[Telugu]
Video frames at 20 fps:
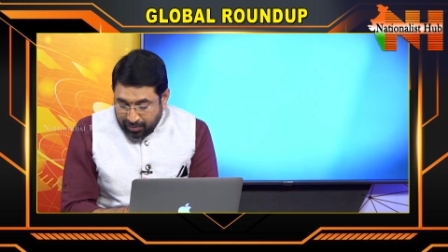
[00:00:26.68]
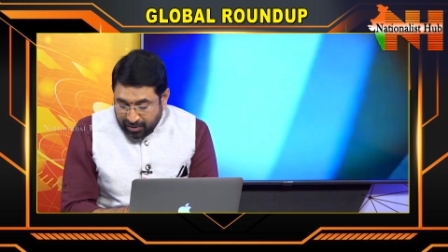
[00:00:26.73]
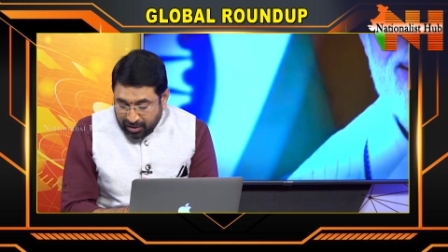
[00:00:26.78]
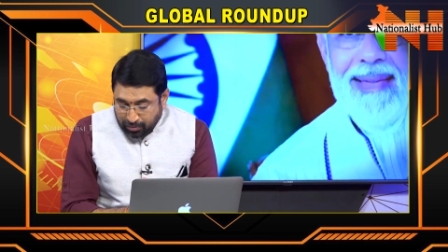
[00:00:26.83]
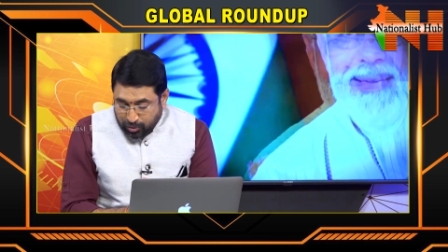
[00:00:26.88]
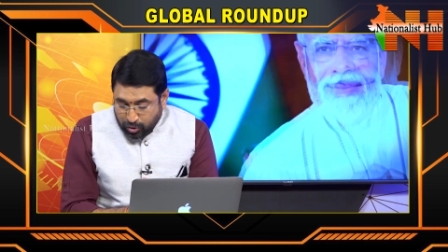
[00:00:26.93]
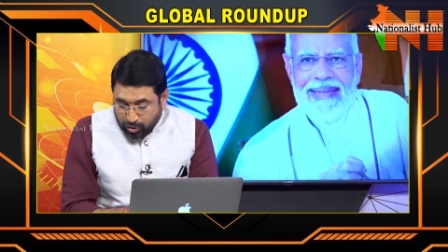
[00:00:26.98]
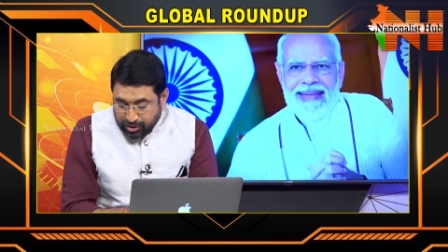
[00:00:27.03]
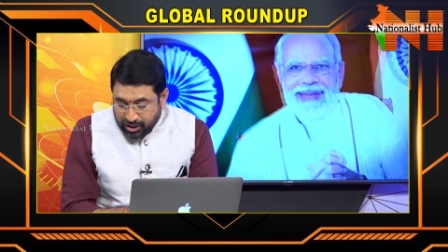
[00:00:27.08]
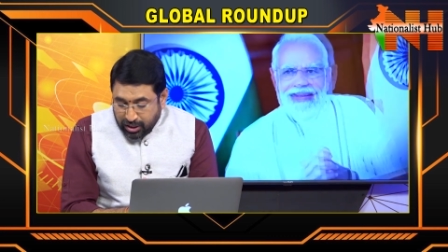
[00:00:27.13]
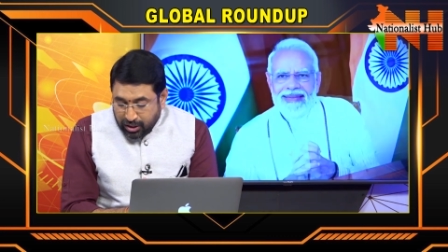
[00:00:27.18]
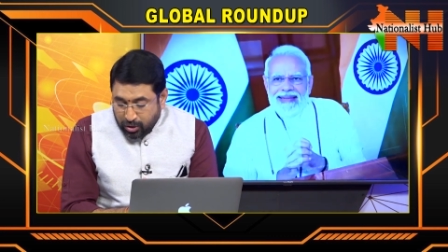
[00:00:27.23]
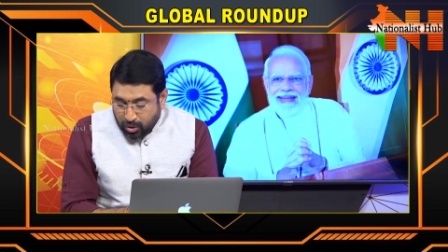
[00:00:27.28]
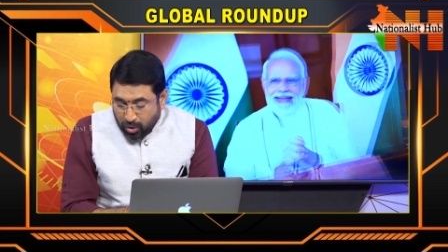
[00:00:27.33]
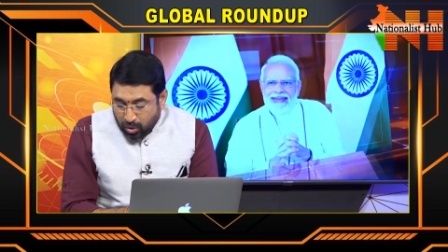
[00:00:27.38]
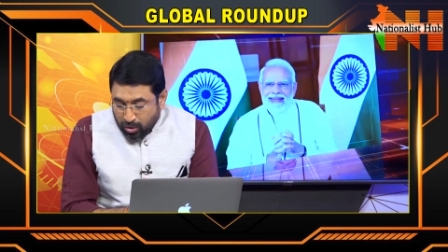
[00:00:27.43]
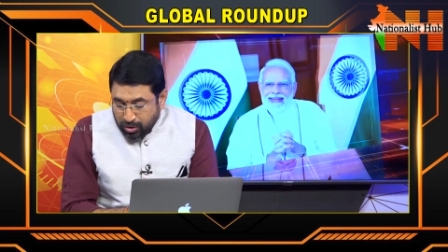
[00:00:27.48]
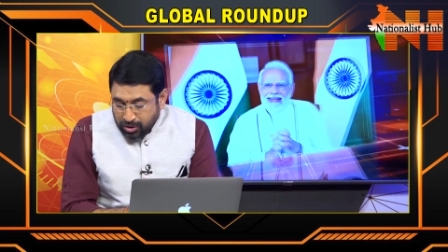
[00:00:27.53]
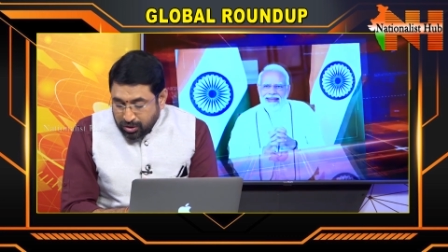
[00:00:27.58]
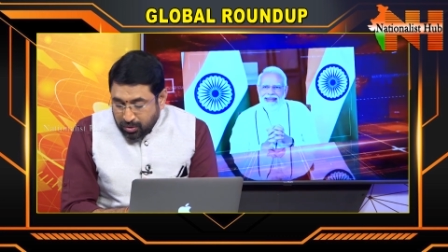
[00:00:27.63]
మనం చూసే
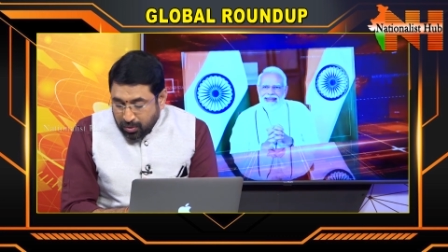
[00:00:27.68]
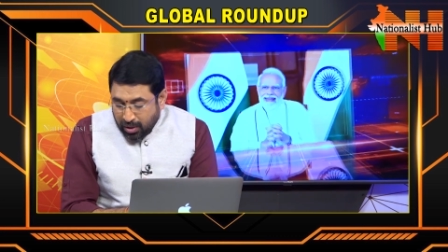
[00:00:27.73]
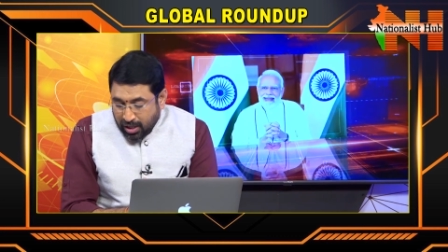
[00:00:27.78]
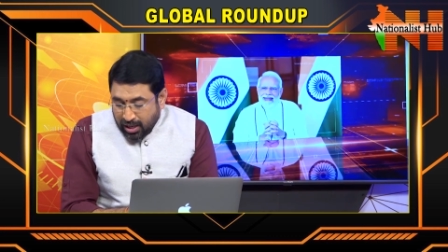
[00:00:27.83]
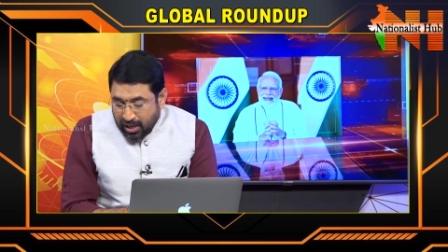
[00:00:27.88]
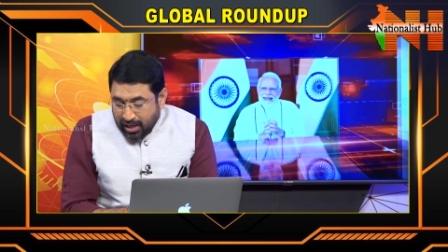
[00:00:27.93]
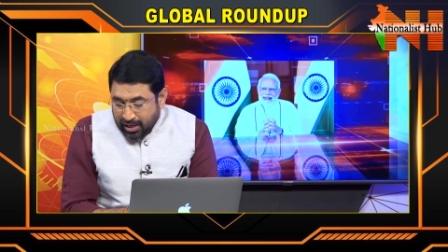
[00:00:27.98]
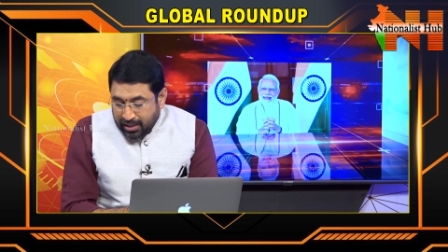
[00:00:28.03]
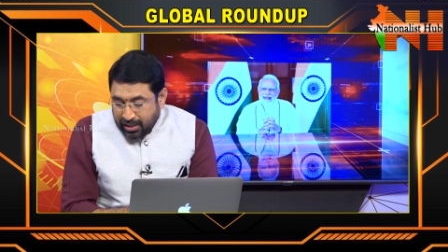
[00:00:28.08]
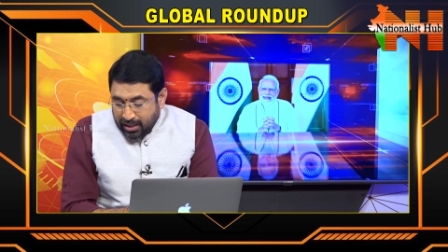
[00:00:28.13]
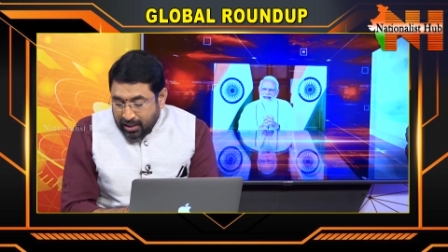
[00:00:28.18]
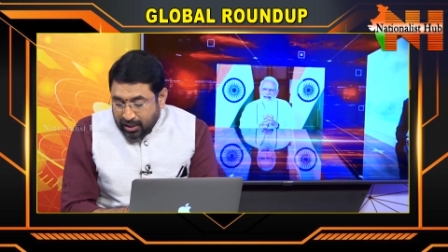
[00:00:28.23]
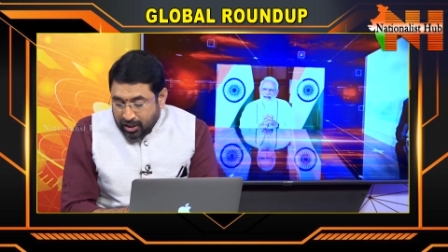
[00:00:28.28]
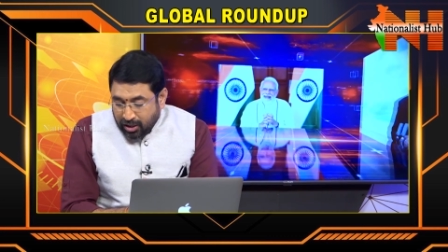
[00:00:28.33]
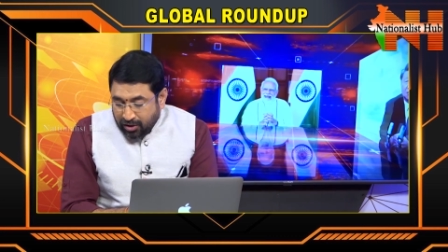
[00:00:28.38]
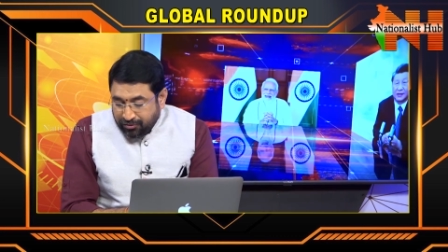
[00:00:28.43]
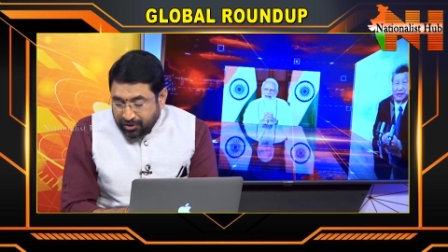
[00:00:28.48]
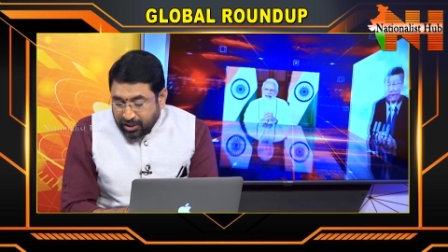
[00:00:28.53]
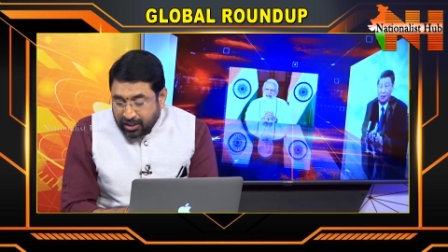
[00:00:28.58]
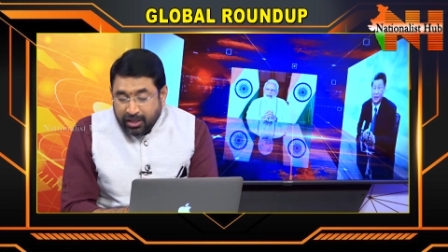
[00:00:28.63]
డ్రోన్స్ ద్వారా అండ్
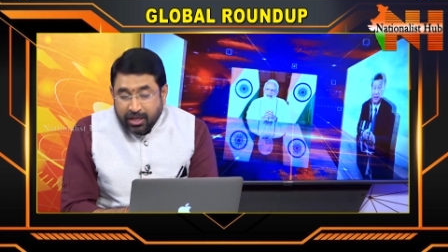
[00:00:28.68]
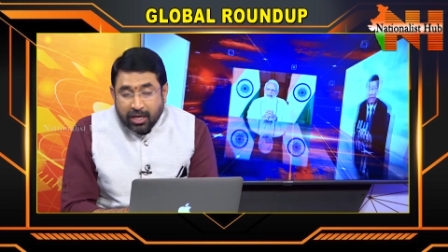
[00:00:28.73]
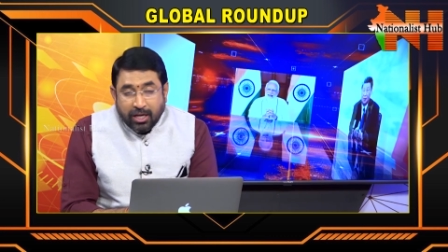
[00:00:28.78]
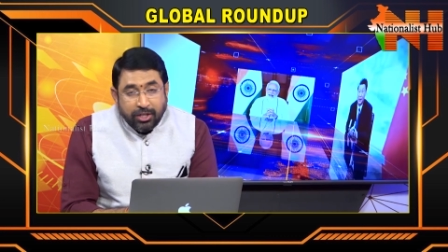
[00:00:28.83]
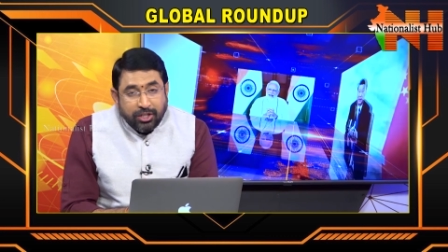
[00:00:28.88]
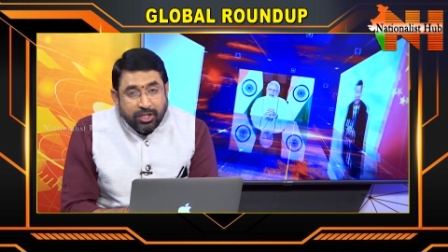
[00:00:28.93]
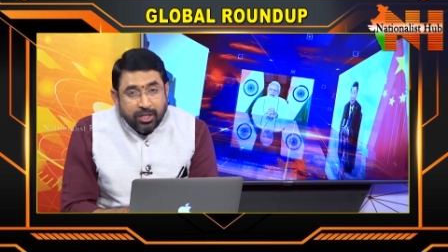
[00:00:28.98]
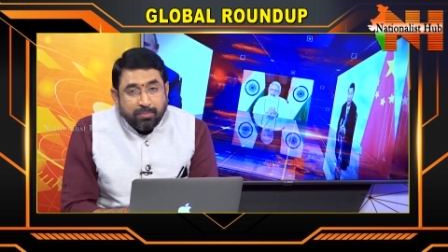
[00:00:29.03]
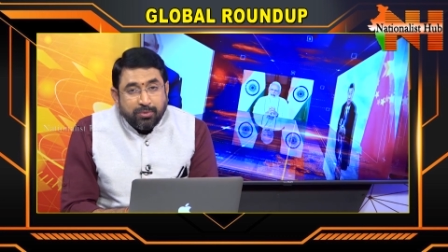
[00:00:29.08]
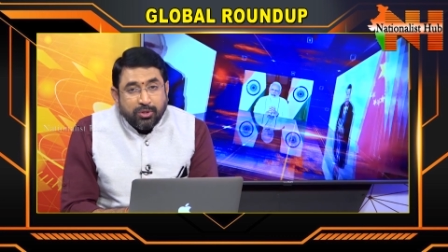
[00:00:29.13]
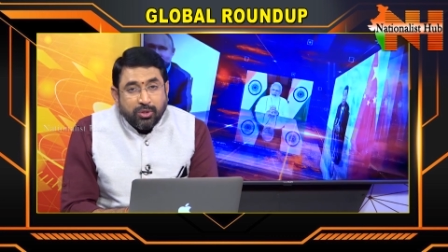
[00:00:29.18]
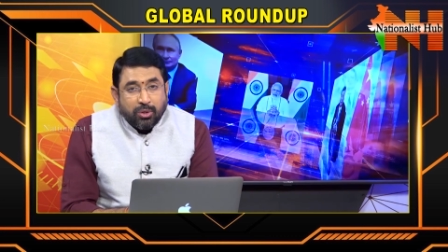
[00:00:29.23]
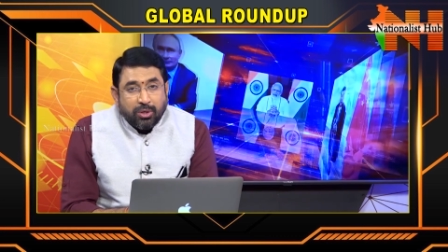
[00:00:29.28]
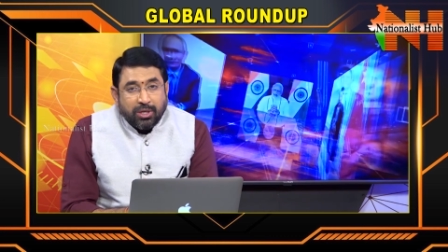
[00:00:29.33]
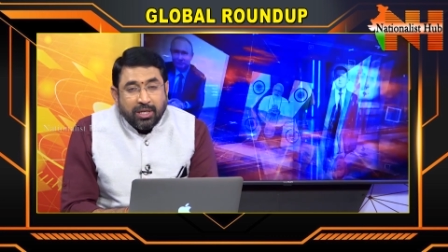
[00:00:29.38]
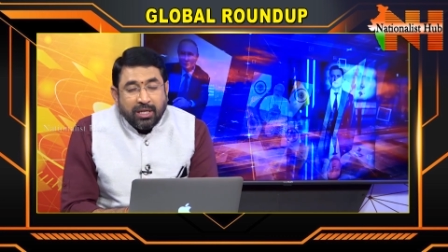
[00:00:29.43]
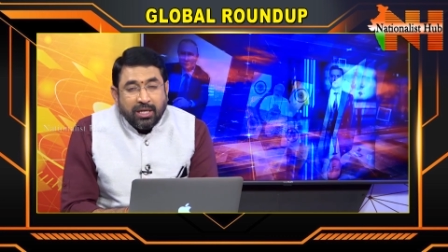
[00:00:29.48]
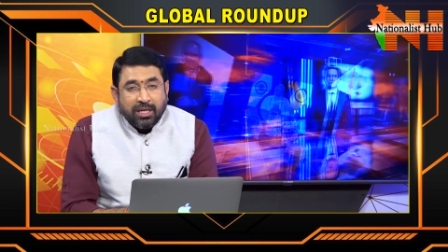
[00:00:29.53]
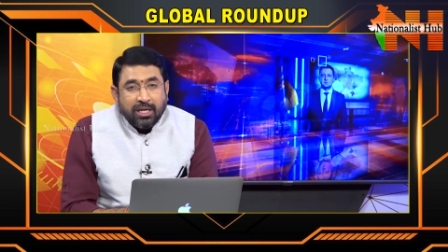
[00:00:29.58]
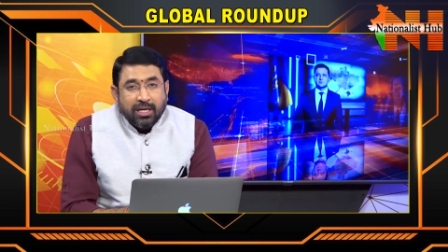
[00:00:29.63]
హెలికాప్టర్ గన్షిప్స్
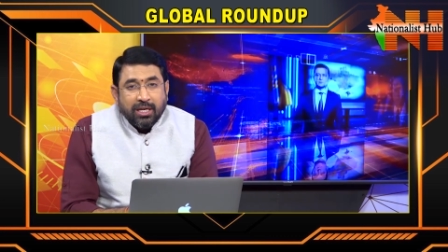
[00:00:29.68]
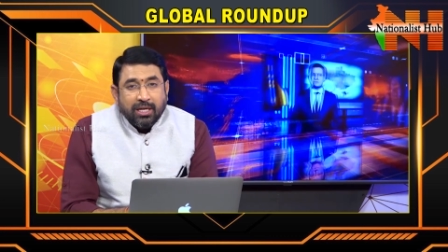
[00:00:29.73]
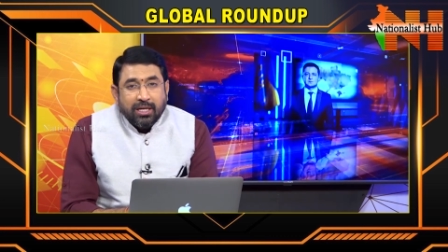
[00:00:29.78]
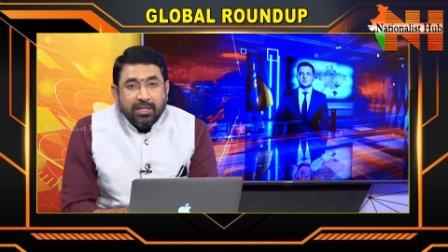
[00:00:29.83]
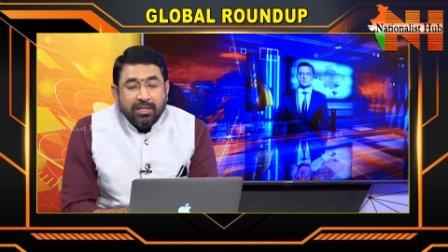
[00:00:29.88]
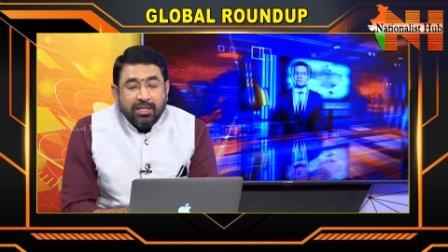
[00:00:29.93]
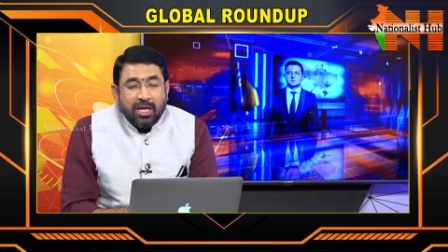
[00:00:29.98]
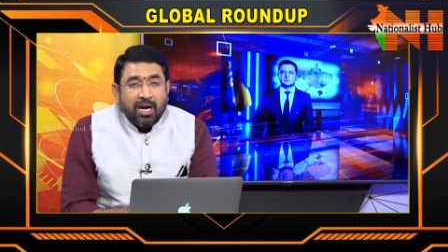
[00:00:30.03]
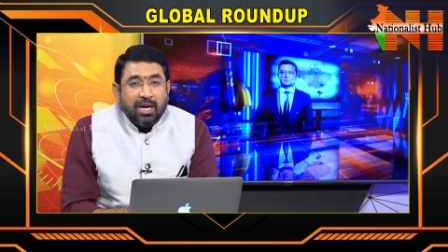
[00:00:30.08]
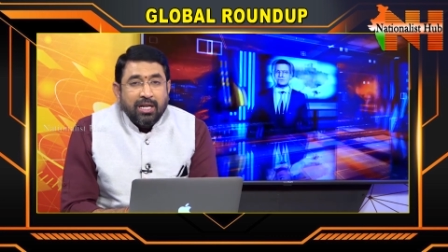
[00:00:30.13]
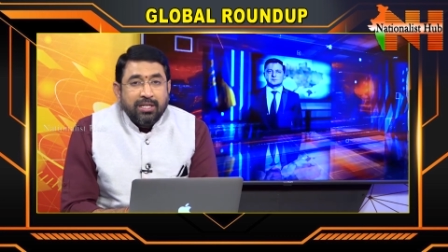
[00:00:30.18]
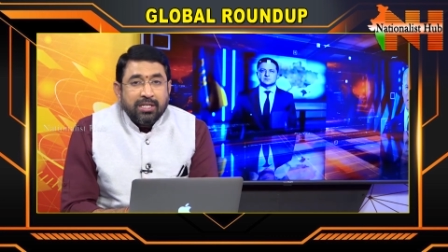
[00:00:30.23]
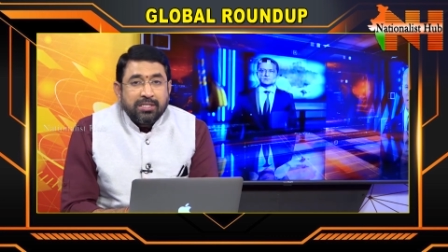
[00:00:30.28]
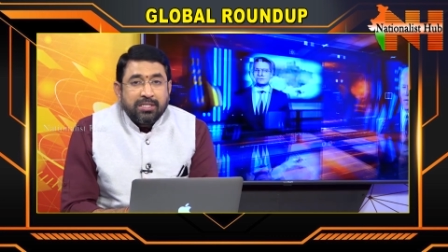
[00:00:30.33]
తోటి దాడి